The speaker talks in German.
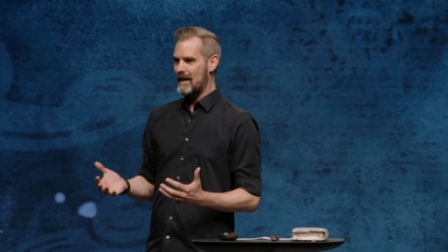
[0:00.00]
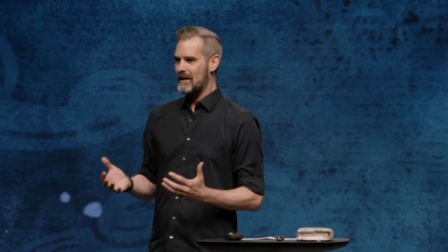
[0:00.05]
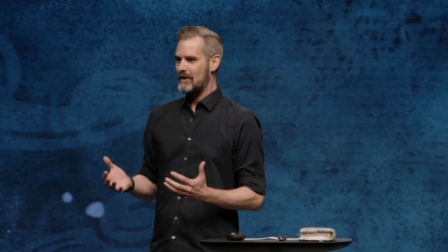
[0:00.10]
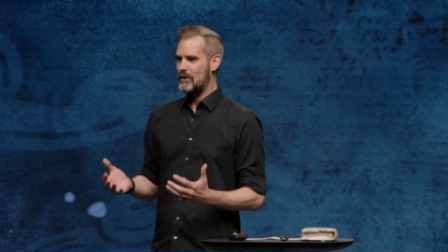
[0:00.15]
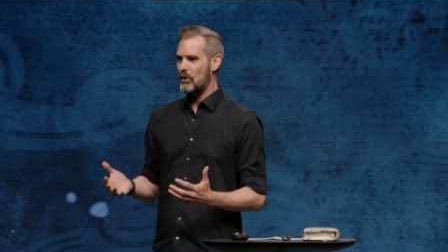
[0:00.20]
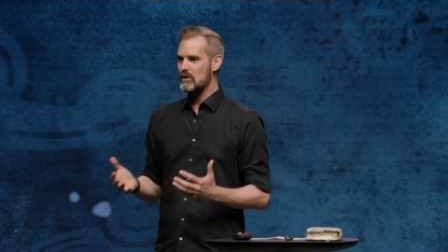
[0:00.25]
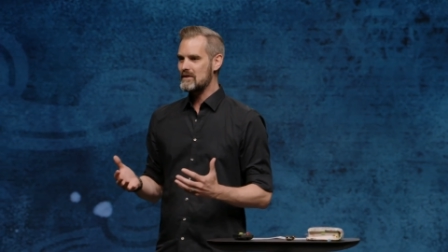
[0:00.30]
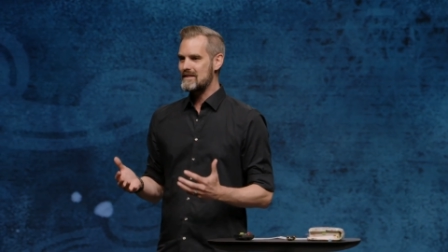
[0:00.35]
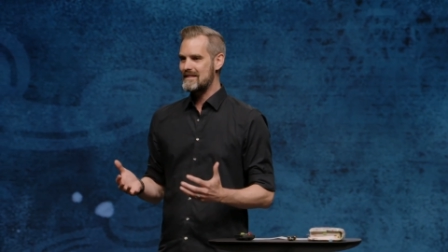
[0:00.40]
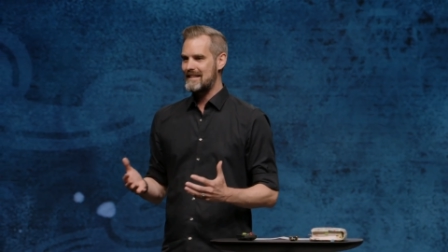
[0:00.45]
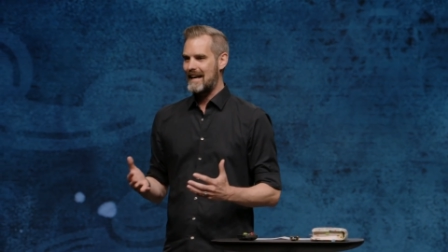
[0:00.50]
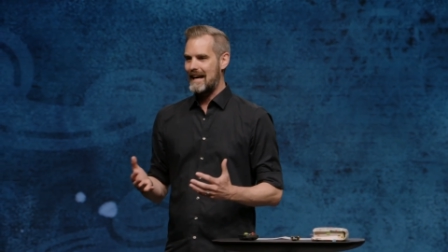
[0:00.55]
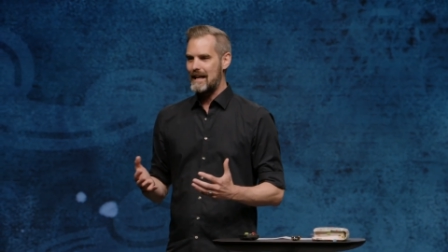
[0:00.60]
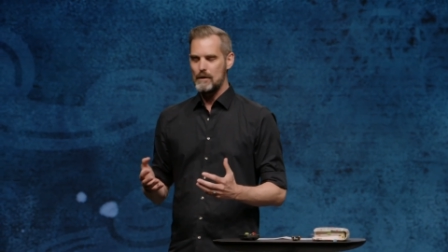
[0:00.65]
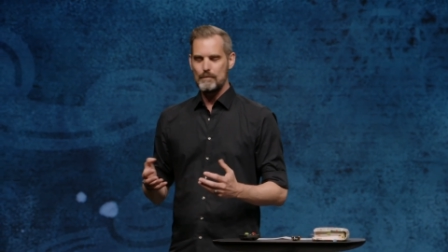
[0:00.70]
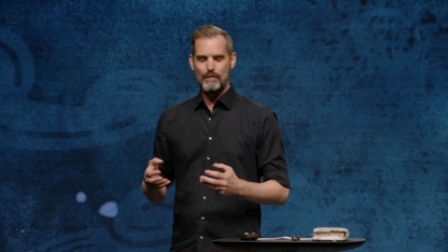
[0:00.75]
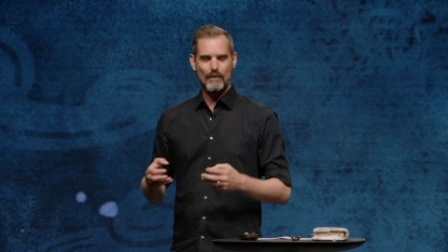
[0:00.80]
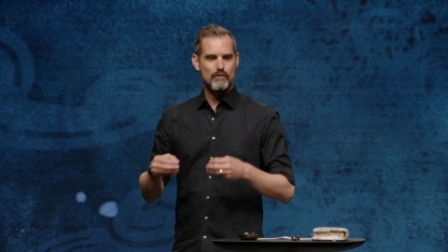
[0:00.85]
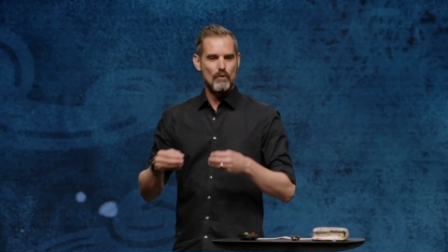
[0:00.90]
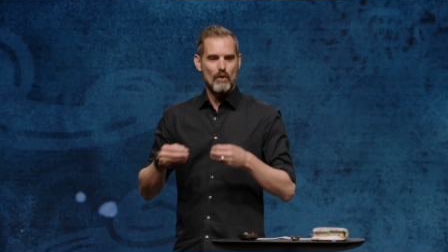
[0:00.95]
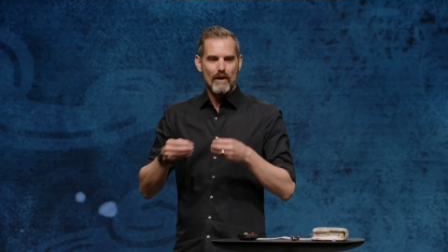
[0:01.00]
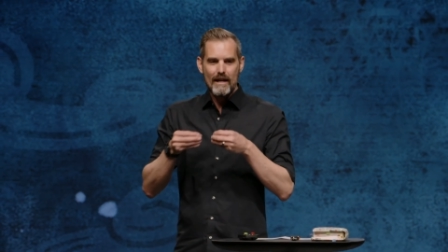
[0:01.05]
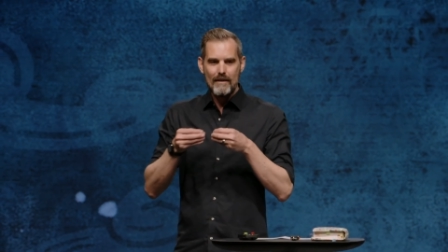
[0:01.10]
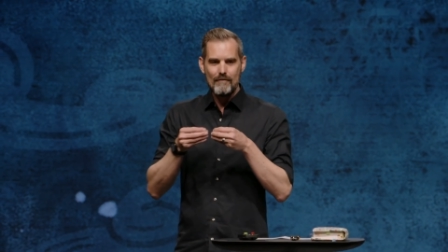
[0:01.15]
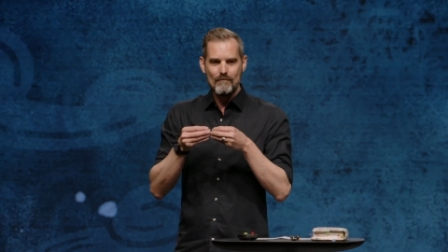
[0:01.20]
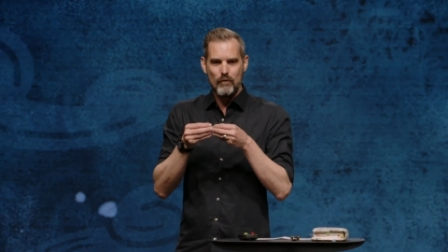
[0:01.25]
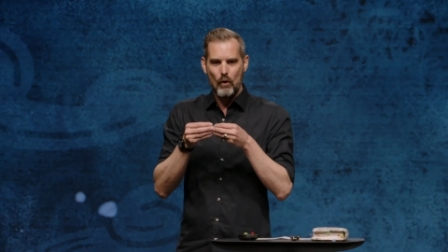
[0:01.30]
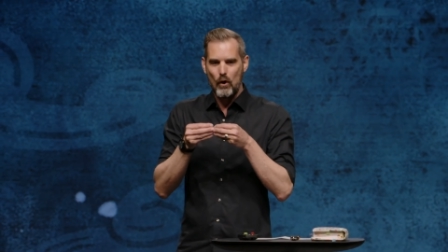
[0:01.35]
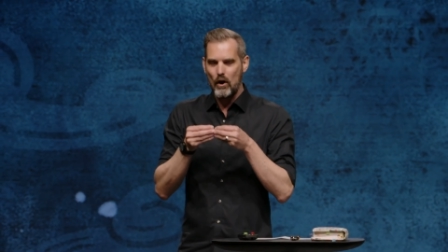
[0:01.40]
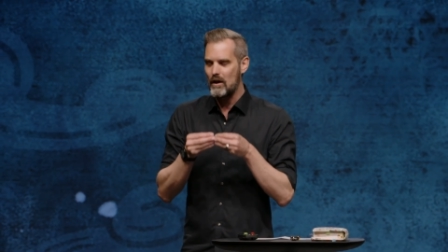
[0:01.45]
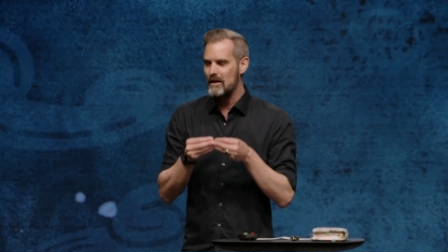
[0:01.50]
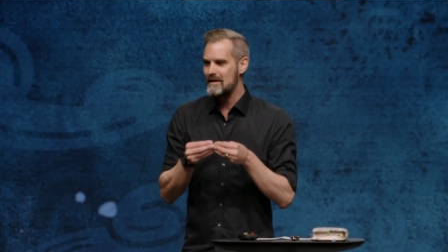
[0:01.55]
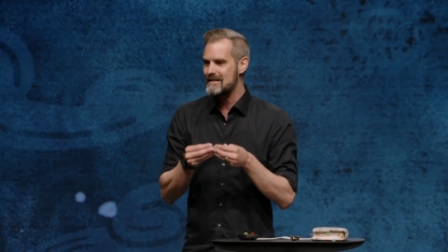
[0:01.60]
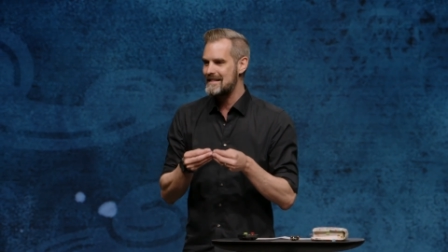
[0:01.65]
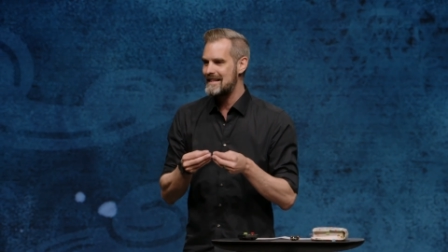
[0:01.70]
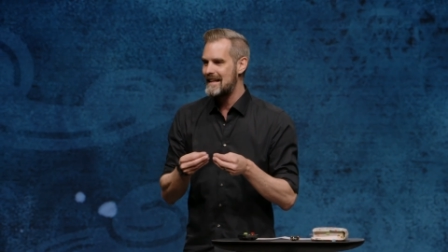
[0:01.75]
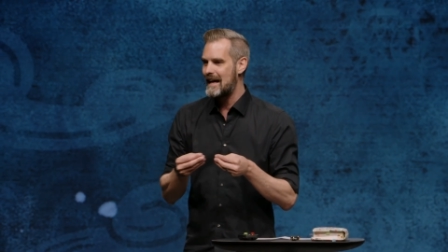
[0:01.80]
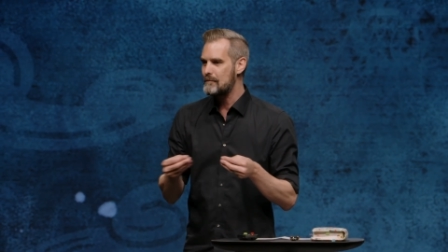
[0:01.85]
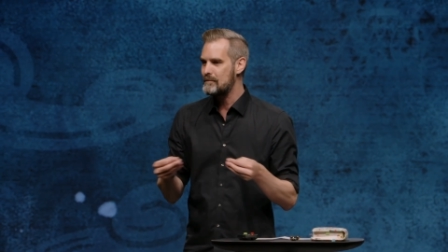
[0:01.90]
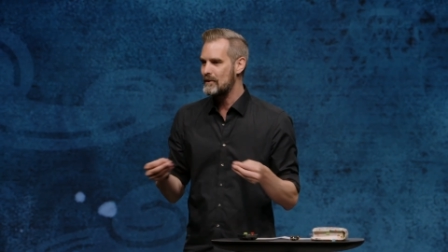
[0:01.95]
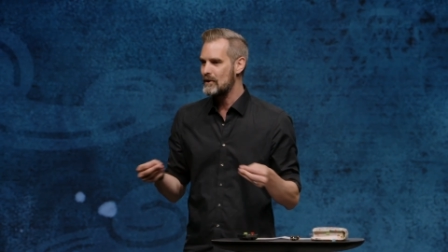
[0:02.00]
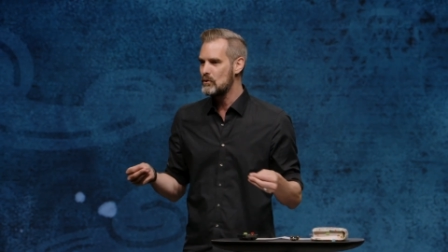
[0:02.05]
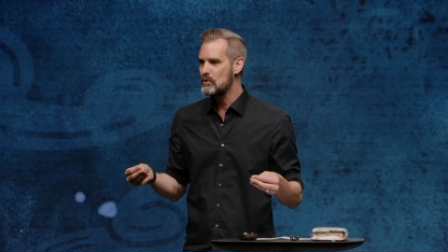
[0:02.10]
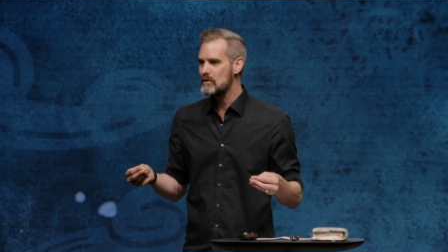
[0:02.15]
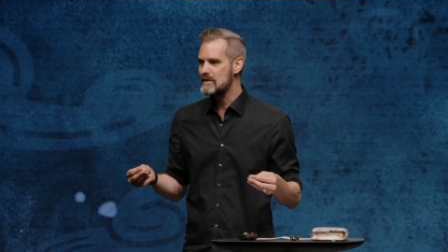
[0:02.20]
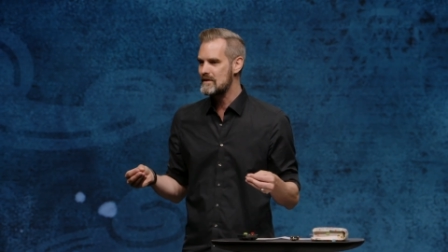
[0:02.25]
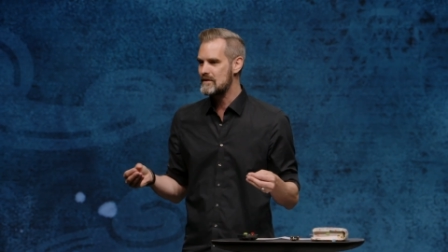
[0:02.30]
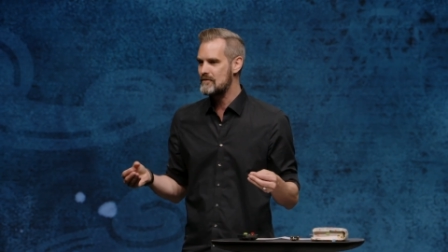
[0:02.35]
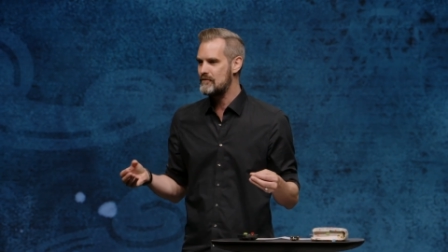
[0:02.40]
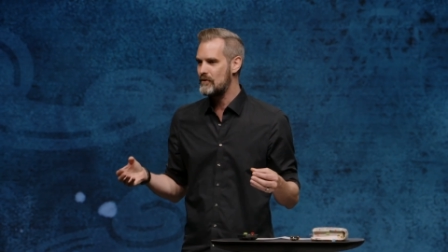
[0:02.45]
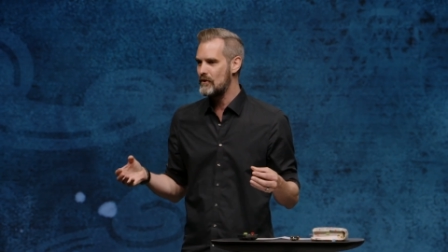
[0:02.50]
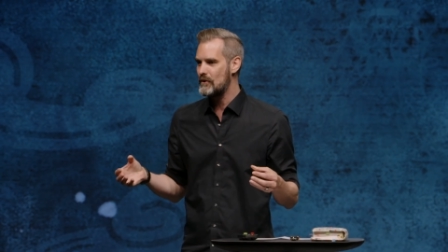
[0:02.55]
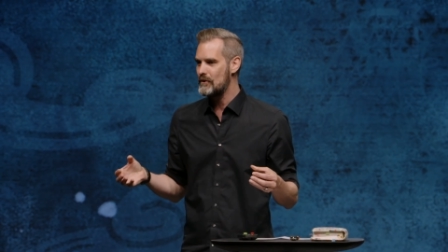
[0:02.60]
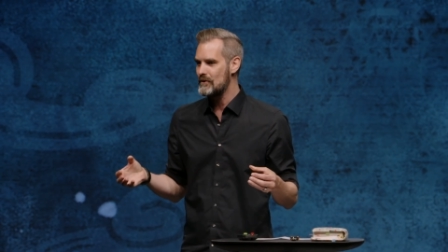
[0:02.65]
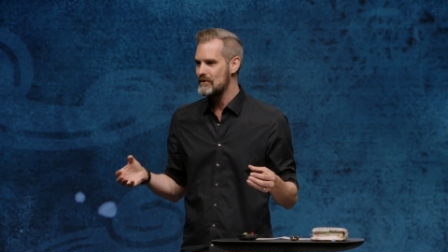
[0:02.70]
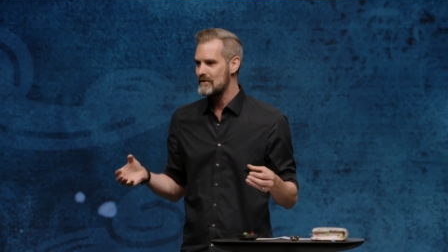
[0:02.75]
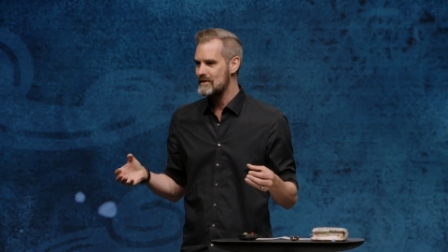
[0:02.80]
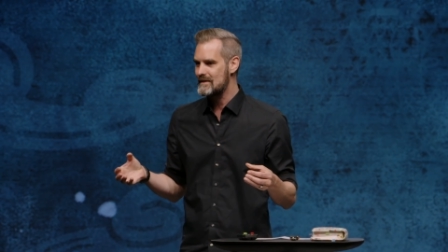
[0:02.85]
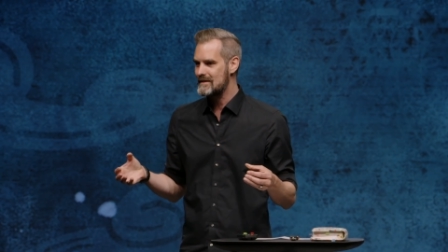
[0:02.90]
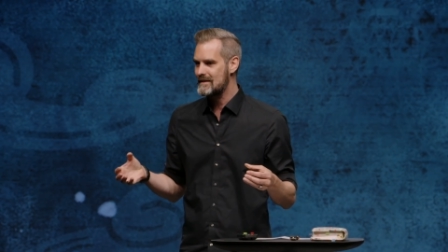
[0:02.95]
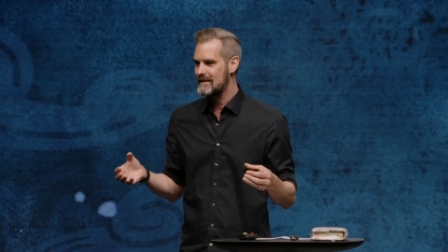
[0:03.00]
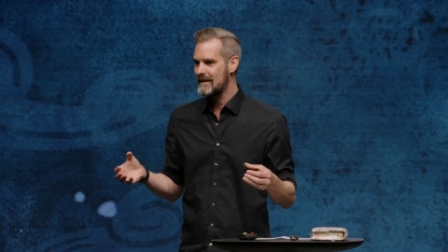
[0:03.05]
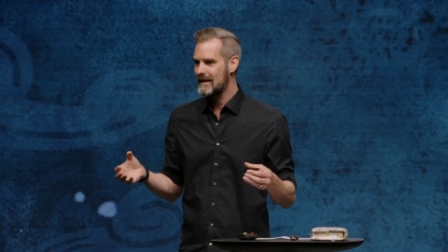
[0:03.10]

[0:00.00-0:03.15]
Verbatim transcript: Gott selber, von ihm, wo alles Leben ausfließt.